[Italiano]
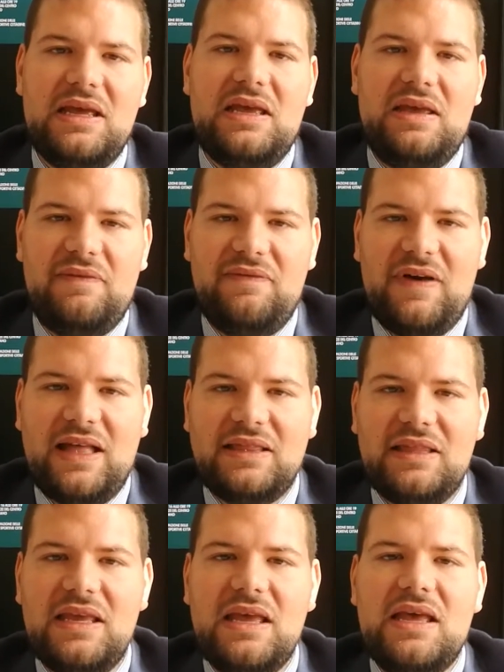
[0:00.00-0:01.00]

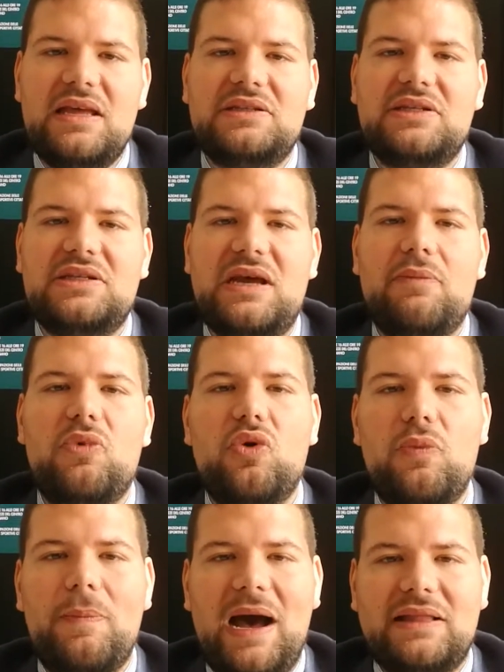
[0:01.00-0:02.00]
Infatti ci siamo
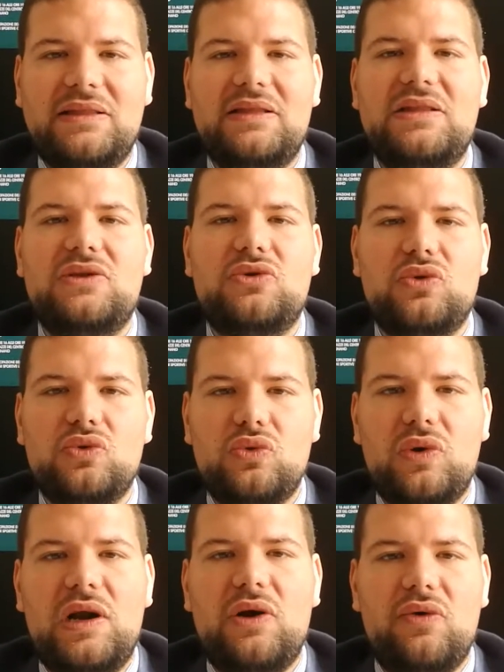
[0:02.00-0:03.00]
occupati di introdurre
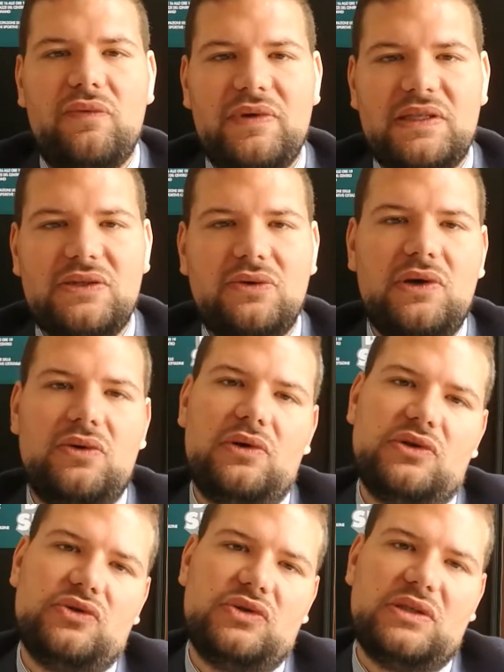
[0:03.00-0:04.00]
la convenzione con
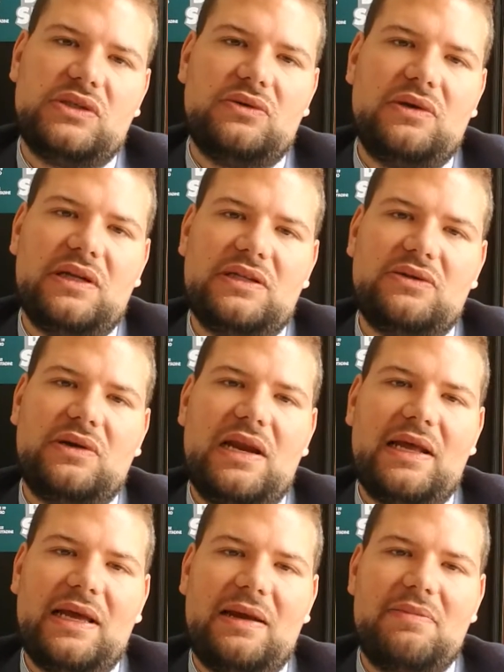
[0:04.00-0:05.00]
l'Associazione Nazionale
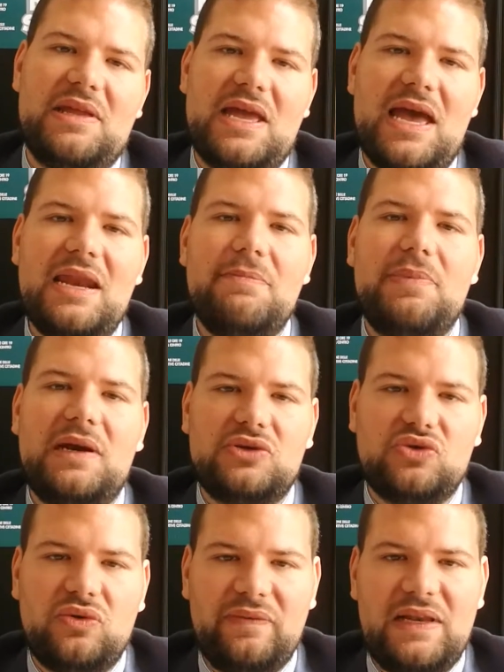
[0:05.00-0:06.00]
Carabinieri per la
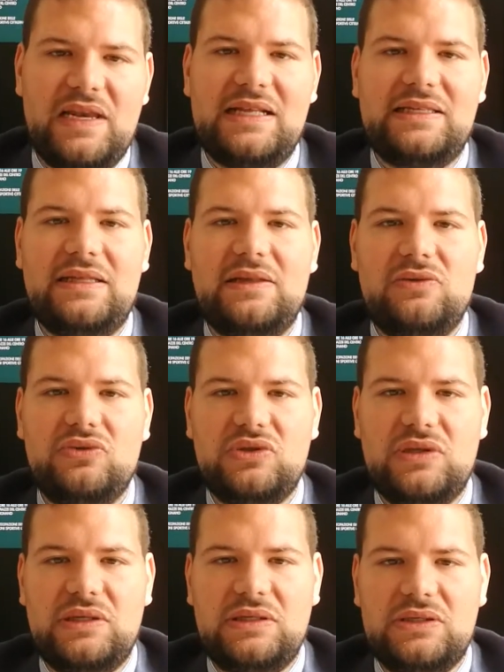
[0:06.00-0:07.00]
sorveglianza dello
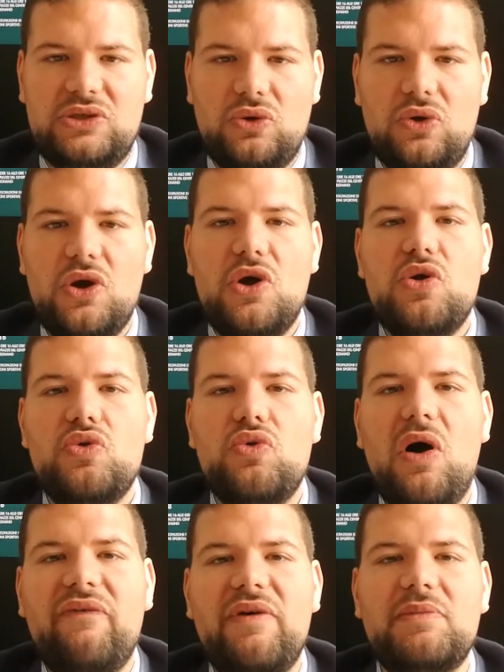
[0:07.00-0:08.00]
stesso,
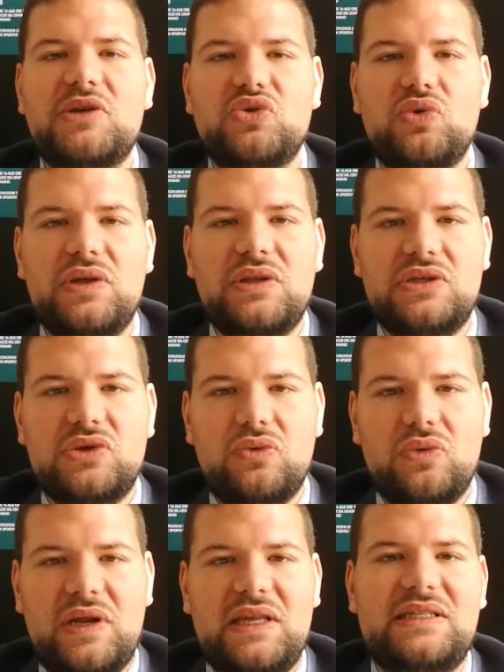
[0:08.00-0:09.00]
nuove misure di
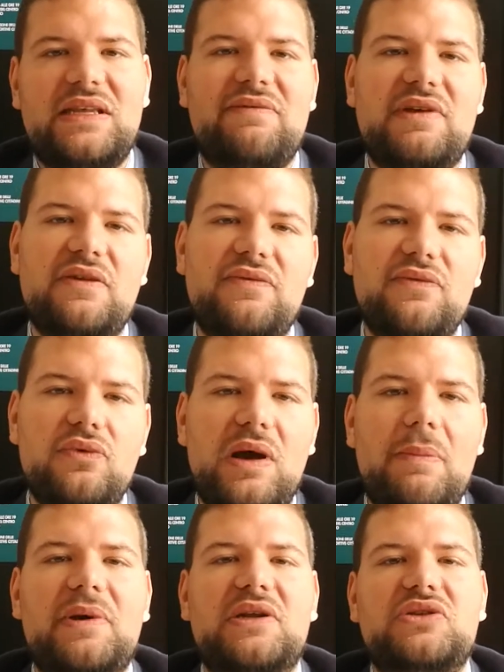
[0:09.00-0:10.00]
sicurezza e vie di fuga
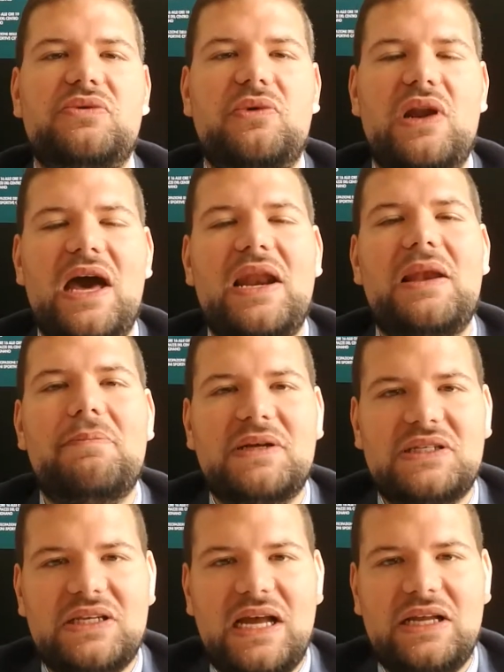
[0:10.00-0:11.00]
per agevolare il
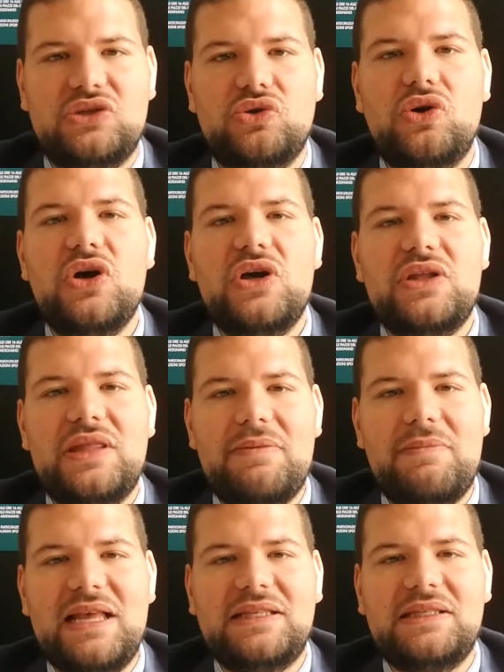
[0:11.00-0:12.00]
passaggio dei
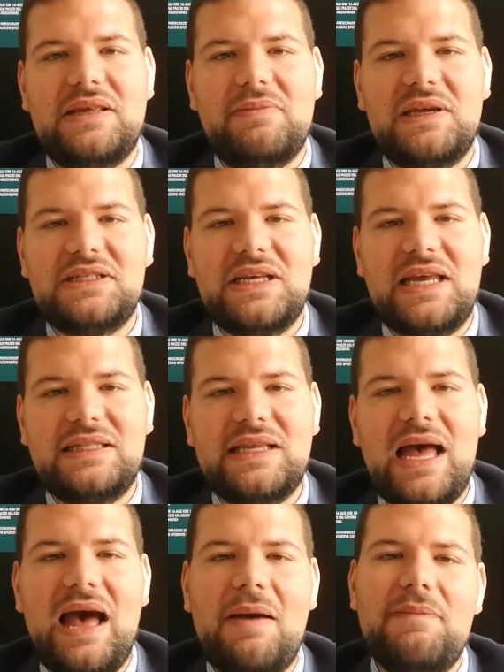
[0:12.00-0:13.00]
mezzi di
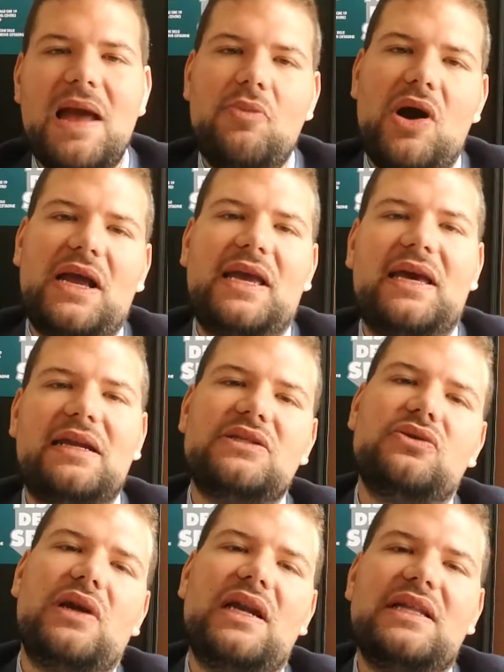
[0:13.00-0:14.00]
emergenza, abbiamo anche
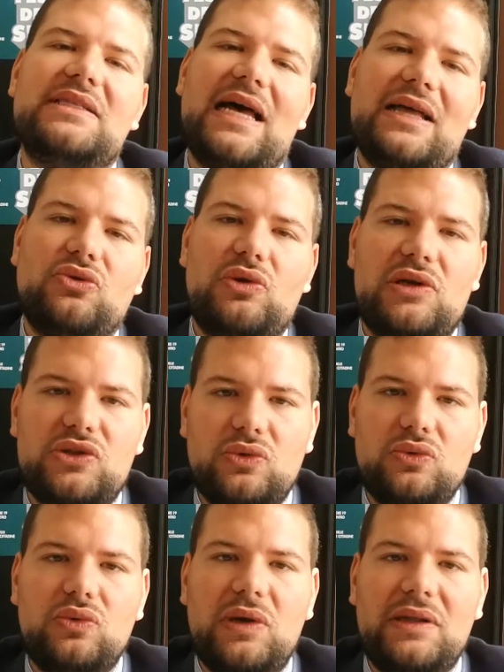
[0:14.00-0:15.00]
razionalizzato la
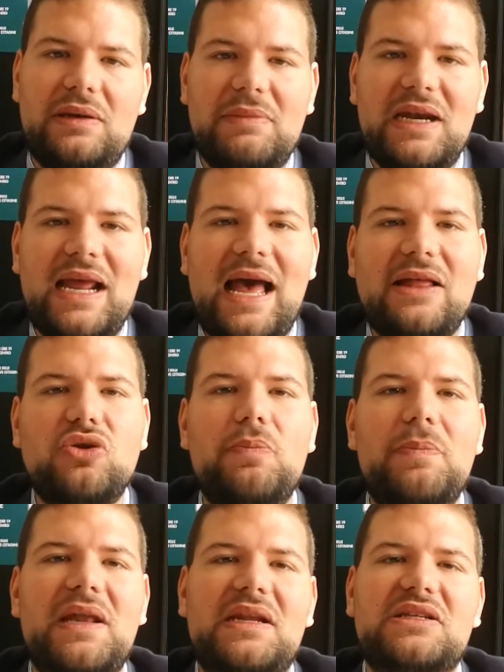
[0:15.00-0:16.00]
struttura del mercato
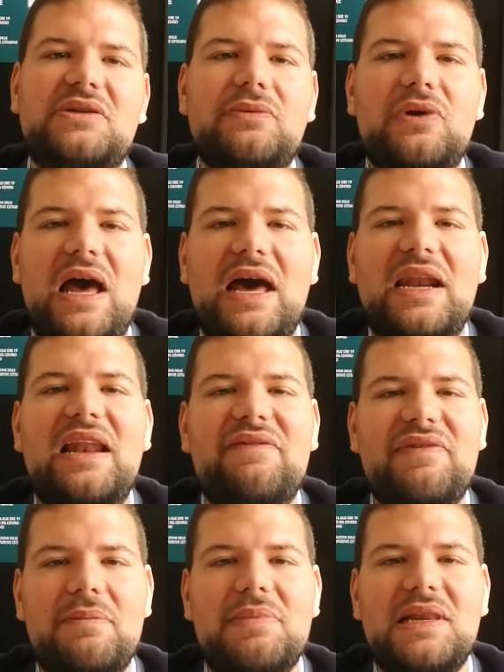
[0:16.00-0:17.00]
per agevolare la
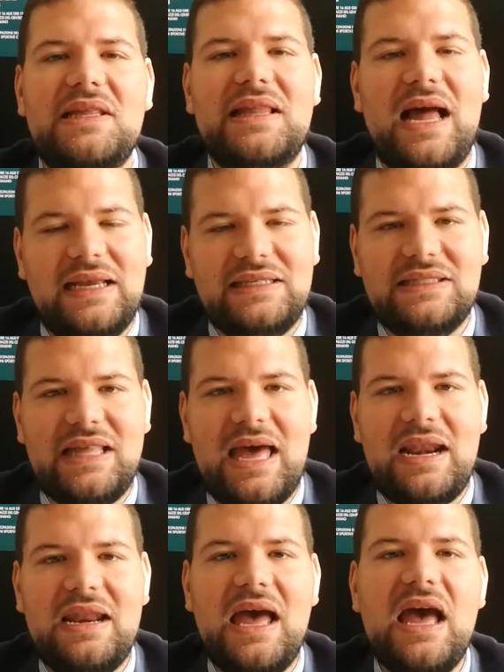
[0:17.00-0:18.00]
viabilità
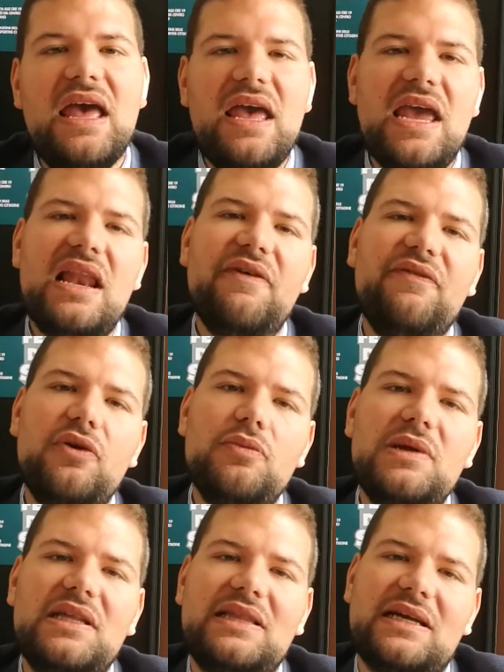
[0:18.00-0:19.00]
esterna e la
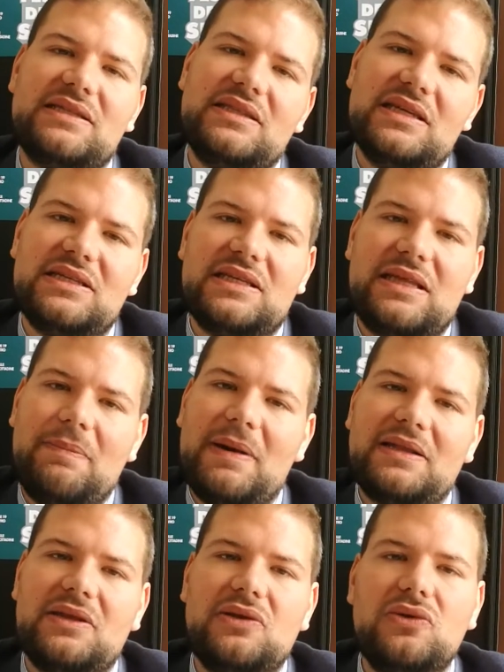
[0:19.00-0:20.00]
fruibilità stessa da
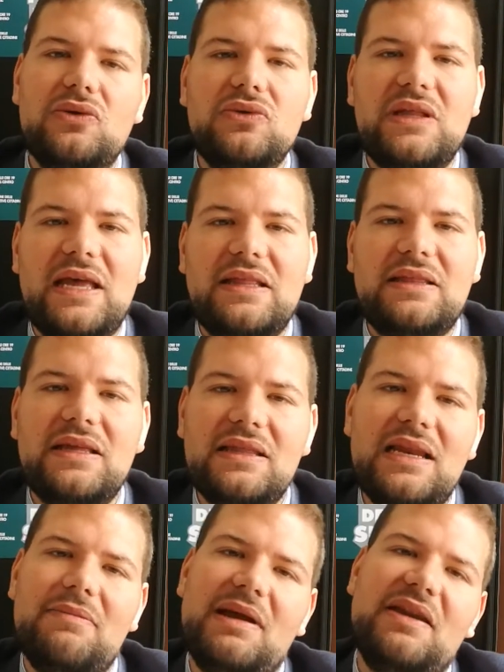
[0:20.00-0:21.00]
parte dell'utente della
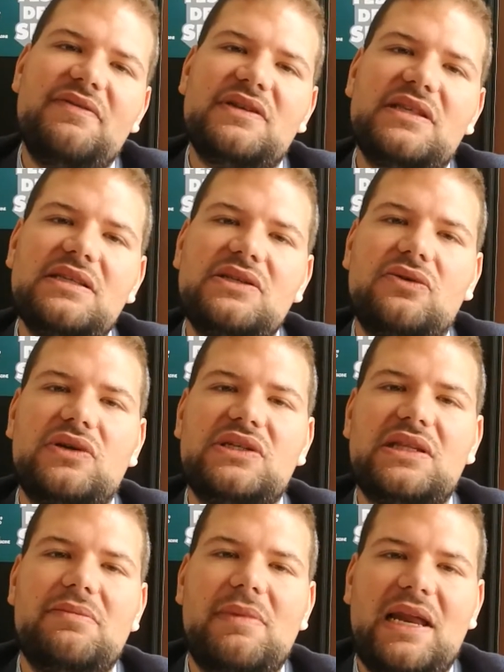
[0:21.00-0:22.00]
manifestazione
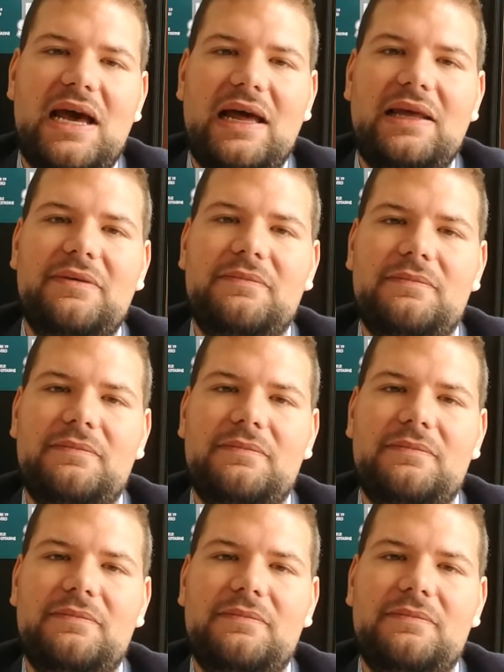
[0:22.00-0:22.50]
settimanale.